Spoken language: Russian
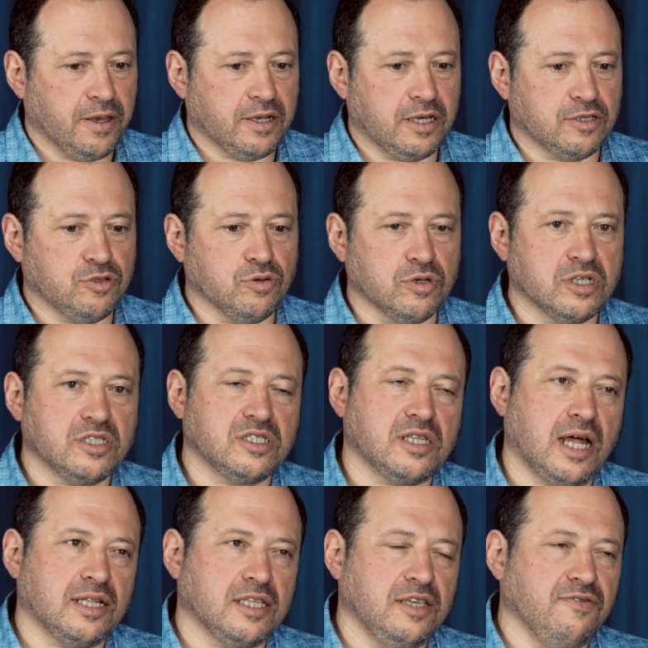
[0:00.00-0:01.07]
который
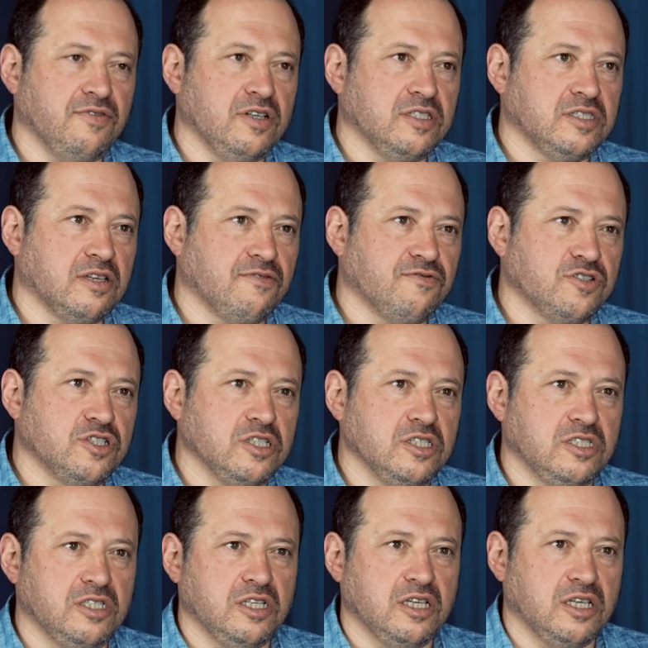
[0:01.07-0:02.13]
сталкивается в
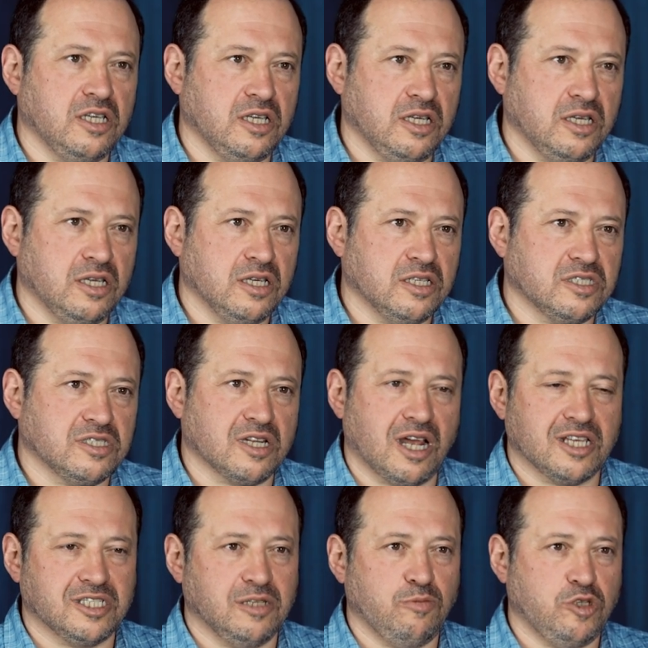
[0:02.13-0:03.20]
жизни с
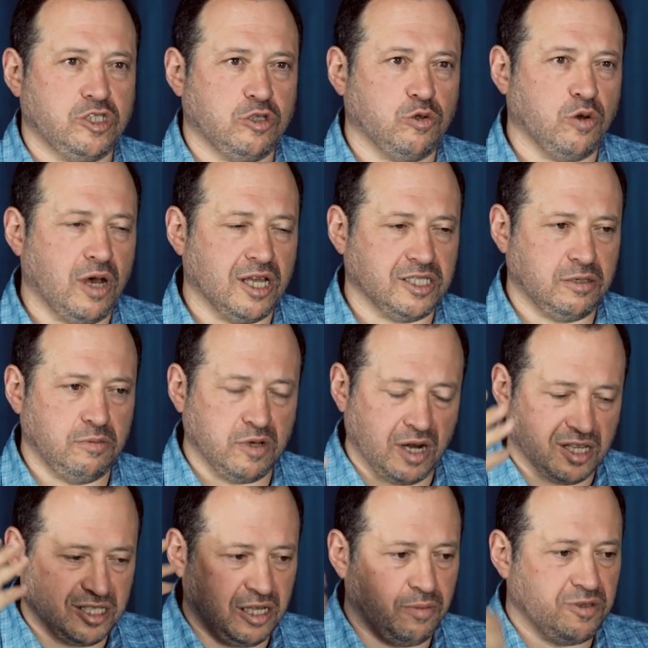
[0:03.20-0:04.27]
разными ситуациями,
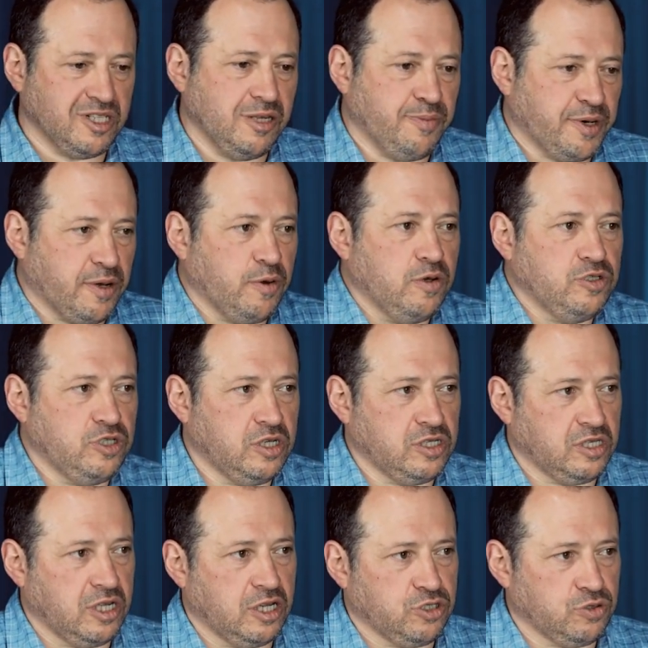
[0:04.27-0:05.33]
разные мысли проходят
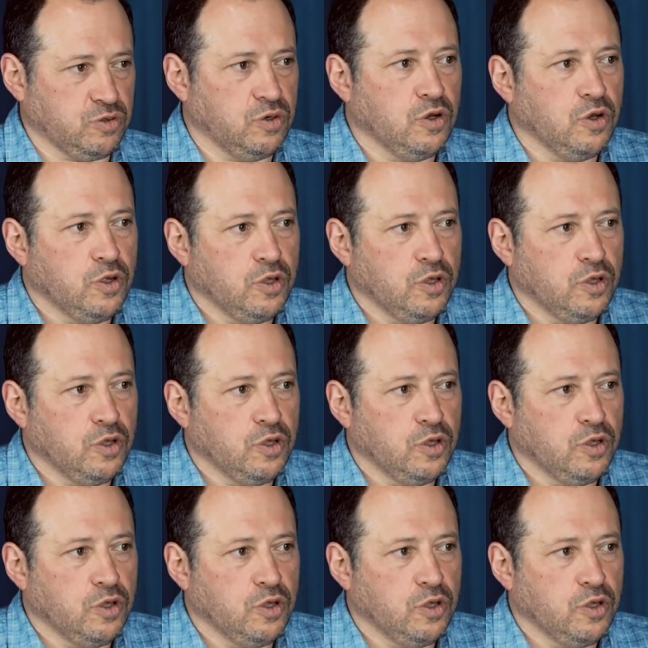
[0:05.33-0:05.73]
через нашу